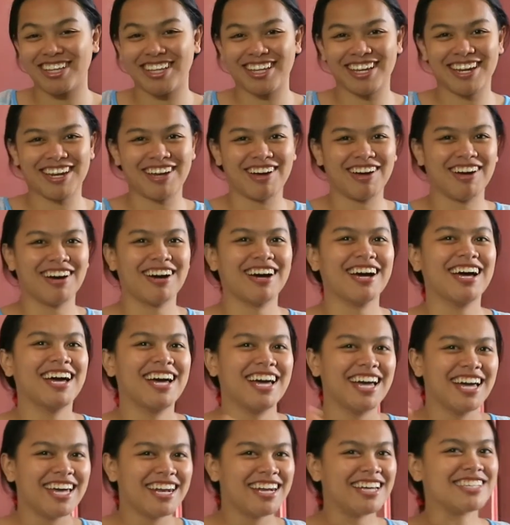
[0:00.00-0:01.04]
Buti na lang,
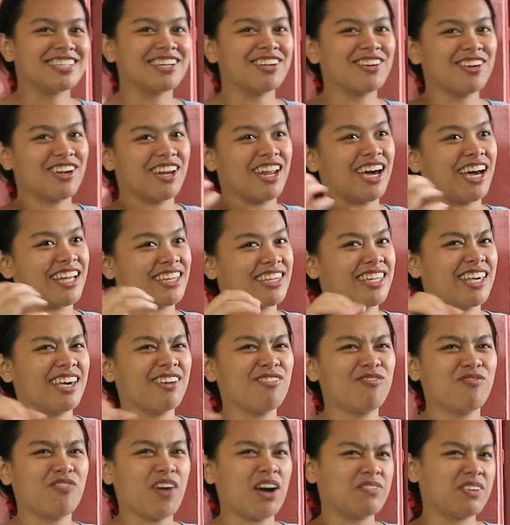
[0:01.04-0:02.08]
nasa lahat.
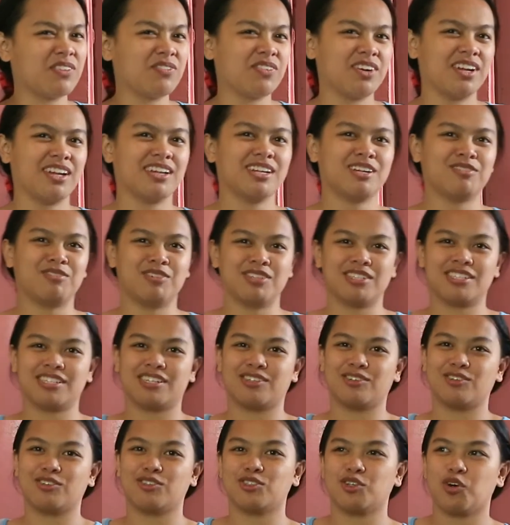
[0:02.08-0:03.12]
Eh, puppy pa lang naman
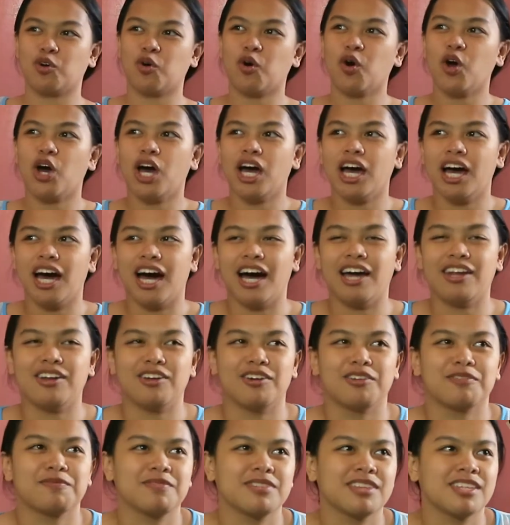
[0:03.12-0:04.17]
siya nun. So,
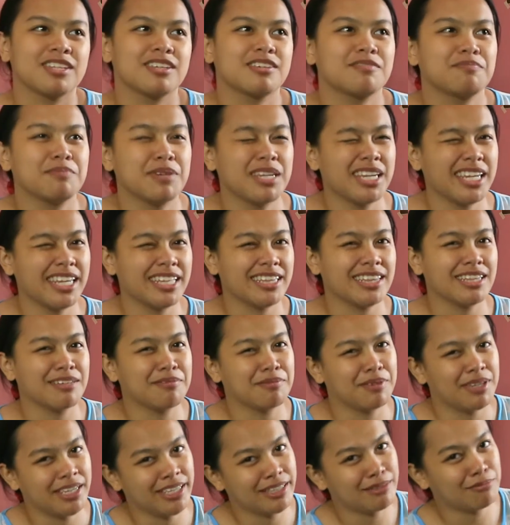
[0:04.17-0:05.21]
ano, maliit
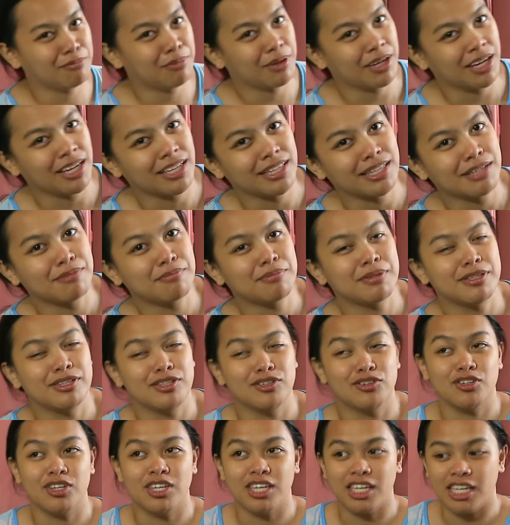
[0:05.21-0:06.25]
na maliit pa lang
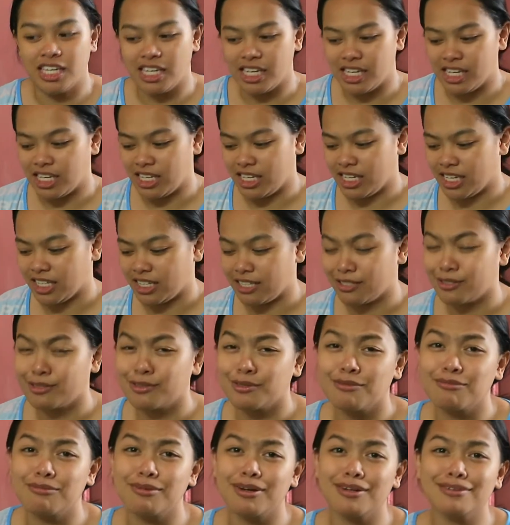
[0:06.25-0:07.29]
naman yung ihi niya. Tapos
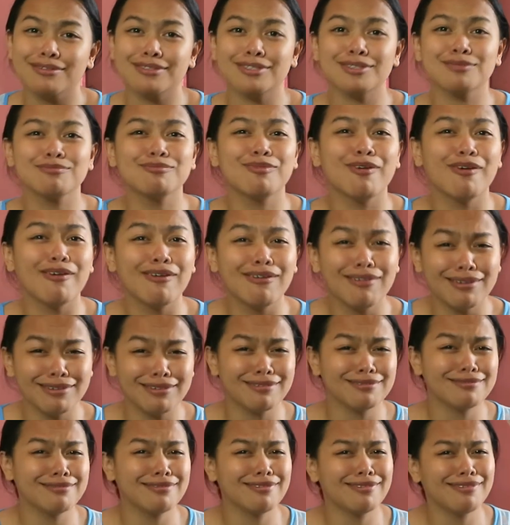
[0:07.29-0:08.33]
sobrang small
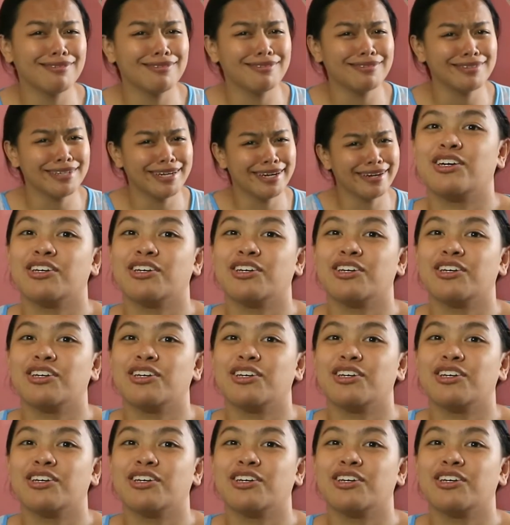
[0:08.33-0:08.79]
yung Ruby.